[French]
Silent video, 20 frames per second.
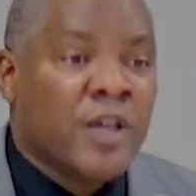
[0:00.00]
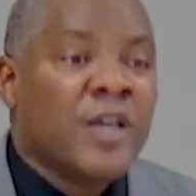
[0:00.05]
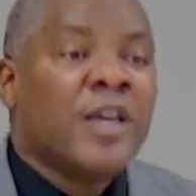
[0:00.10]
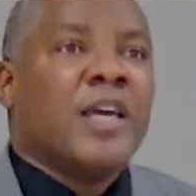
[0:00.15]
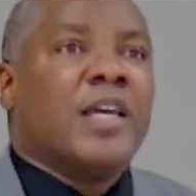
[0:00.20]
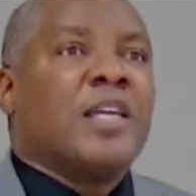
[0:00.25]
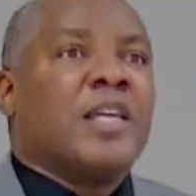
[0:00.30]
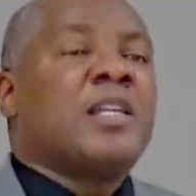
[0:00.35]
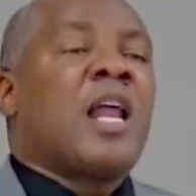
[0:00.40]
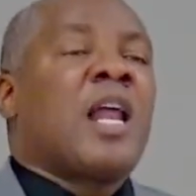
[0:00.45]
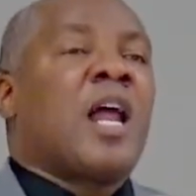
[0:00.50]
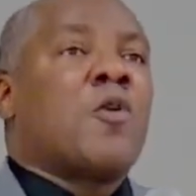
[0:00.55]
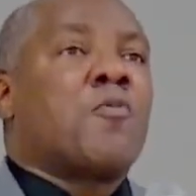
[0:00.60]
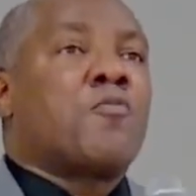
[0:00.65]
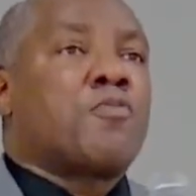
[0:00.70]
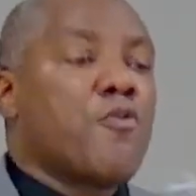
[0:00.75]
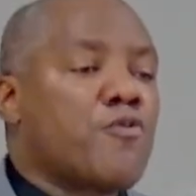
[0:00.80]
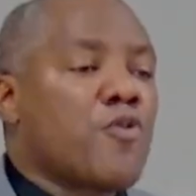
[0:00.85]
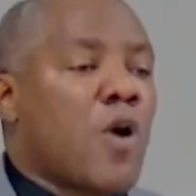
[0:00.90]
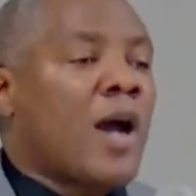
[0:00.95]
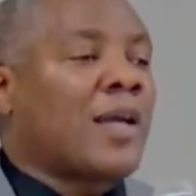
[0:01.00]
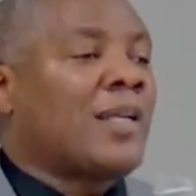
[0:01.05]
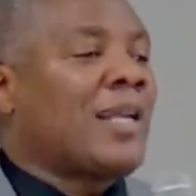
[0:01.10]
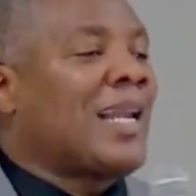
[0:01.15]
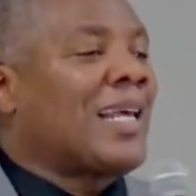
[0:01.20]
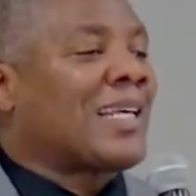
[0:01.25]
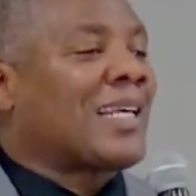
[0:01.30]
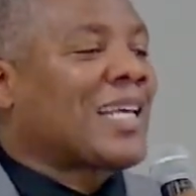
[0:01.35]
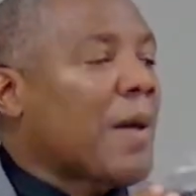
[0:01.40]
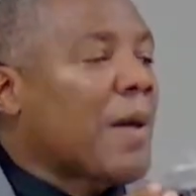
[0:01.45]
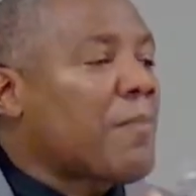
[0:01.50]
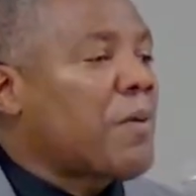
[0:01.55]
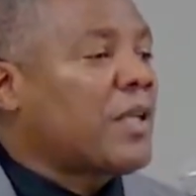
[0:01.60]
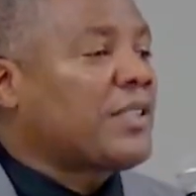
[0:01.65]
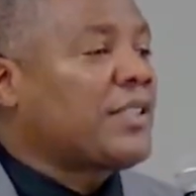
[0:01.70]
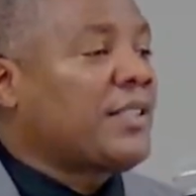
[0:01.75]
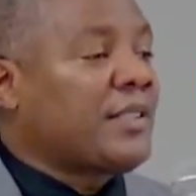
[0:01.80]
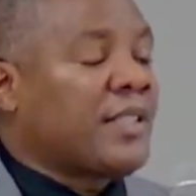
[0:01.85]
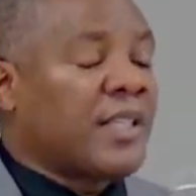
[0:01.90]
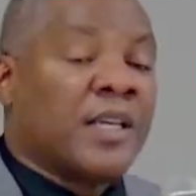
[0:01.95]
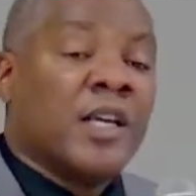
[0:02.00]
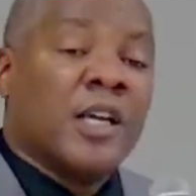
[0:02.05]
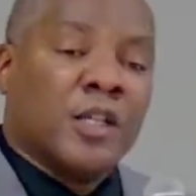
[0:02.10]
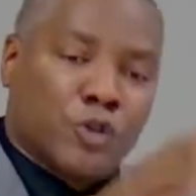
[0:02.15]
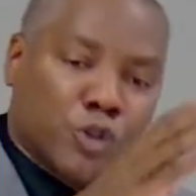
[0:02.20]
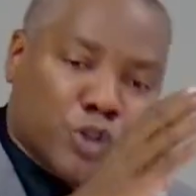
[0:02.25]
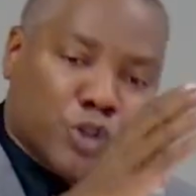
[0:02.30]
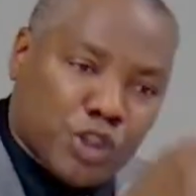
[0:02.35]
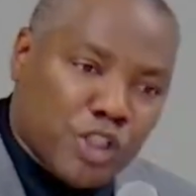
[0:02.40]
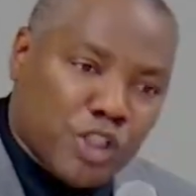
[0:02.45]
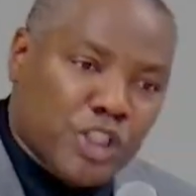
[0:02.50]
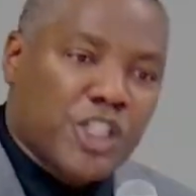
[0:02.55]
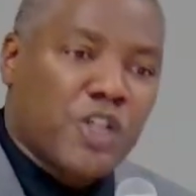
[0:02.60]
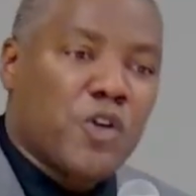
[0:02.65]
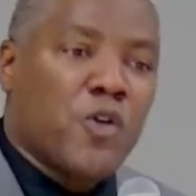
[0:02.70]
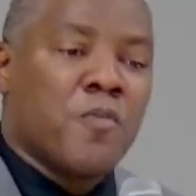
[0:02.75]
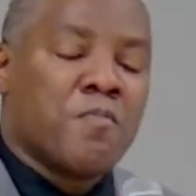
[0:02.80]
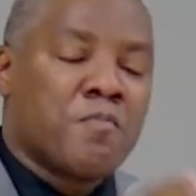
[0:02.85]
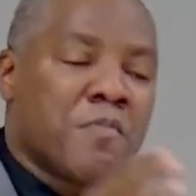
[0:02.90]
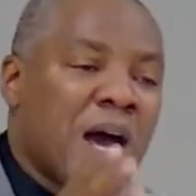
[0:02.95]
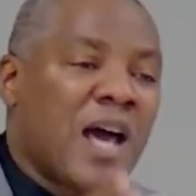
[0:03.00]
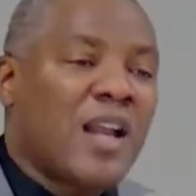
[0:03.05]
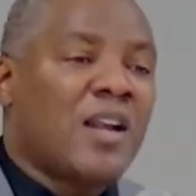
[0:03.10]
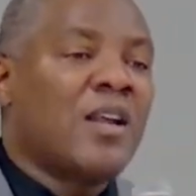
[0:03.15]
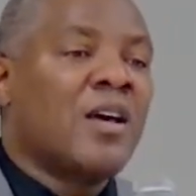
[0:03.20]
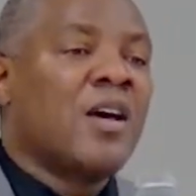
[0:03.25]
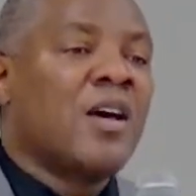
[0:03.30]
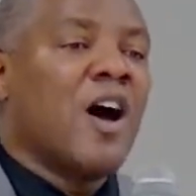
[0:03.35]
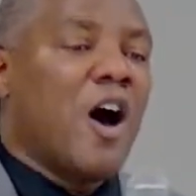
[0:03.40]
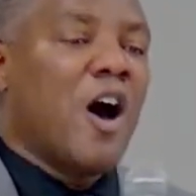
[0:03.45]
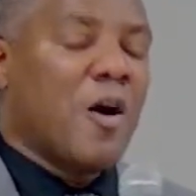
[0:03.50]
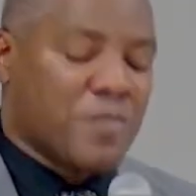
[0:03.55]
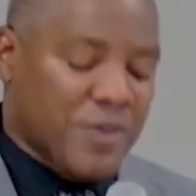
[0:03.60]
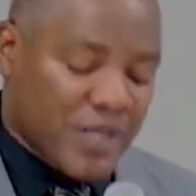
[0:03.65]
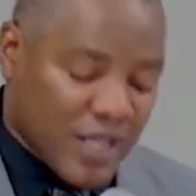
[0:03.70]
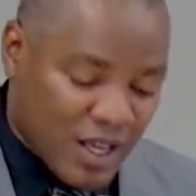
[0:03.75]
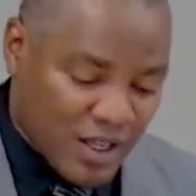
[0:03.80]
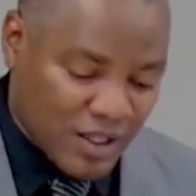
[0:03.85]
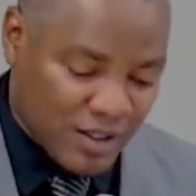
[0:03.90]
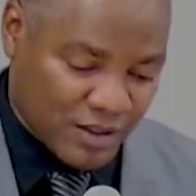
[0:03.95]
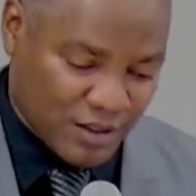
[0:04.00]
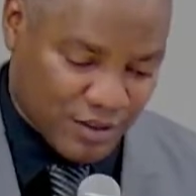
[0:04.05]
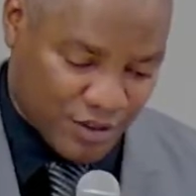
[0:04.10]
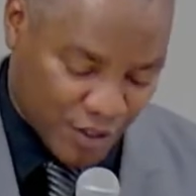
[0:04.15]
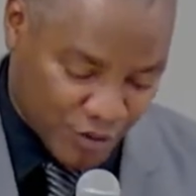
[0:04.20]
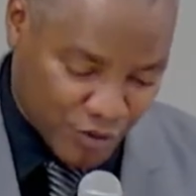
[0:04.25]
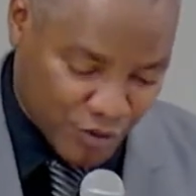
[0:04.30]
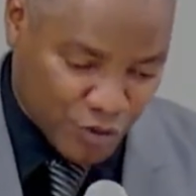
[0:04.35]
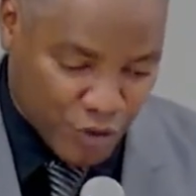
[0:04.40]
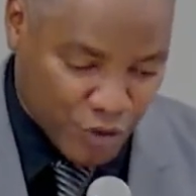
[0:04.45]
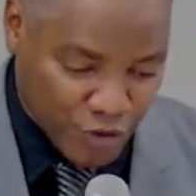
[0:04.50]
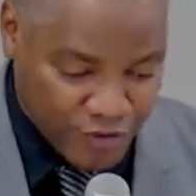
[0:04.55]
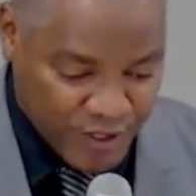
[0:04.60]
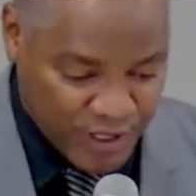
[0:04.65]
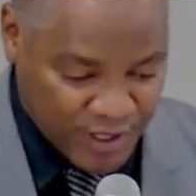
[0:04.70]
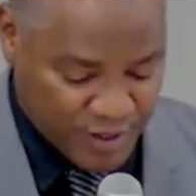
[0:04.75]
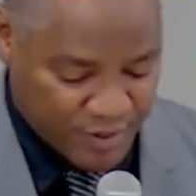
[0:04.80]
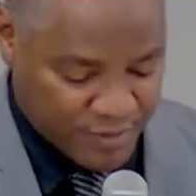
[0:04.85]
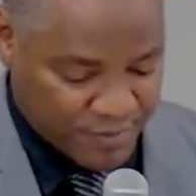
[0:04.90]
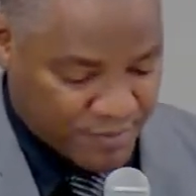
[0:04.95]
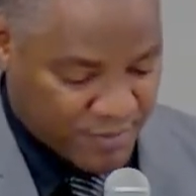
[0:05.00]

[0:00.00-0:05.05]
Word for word: Et il a le pouvoir, il a la capacité de changer le mal en bien dans notre vie.